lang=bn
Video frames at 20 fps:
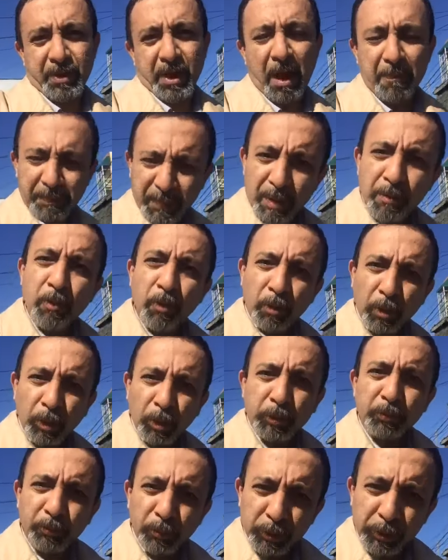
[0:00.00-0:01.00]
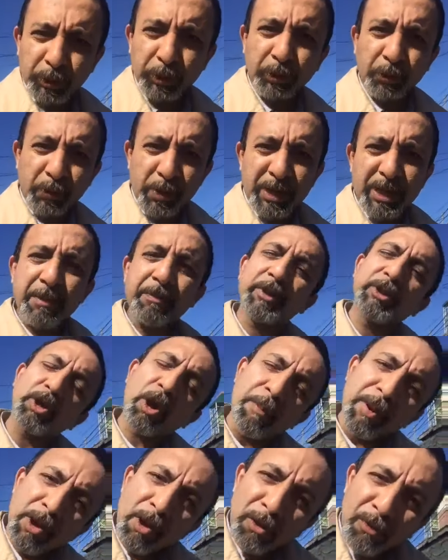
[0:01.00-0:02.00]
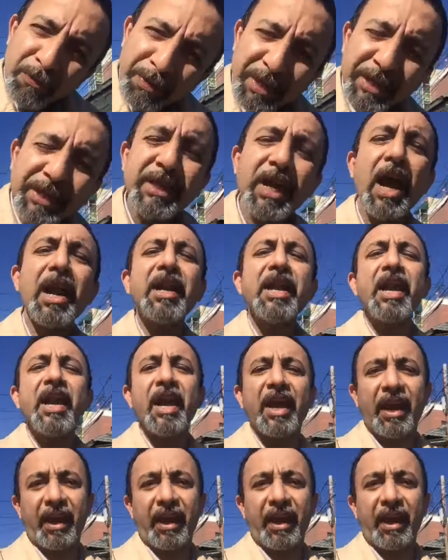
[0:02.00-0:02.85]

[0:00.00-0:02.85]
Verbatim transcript: আপনার মুখোশ উন্মোচিত হয়ে যাবে সবাই অলরেডি জানে